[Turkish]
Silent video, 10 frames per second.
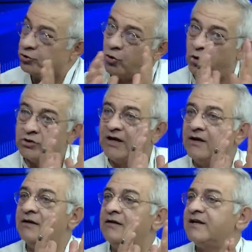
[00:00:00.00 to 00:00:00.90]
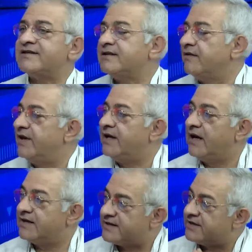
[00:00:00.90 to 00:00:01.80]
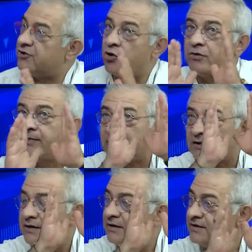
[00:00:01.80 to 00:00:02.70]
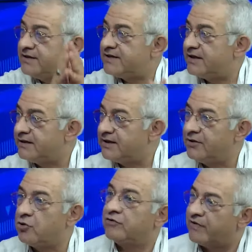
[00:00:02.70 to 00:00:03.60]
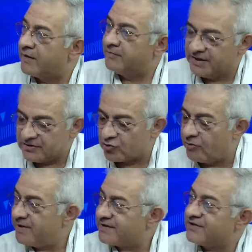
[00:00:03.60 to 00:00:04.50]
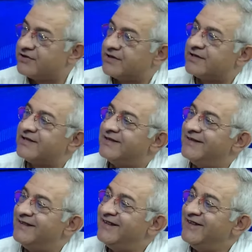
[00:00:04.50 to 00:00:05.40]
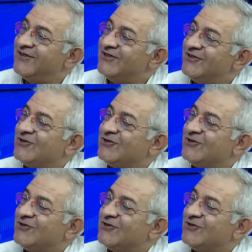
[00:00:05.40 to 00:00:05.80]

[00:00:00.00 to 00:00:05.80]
Doğru. Orada aslında verilen sizi görmek evet, istedikleri evet. konu. Var mı bir son mesajınız? Yok çok sağ olun.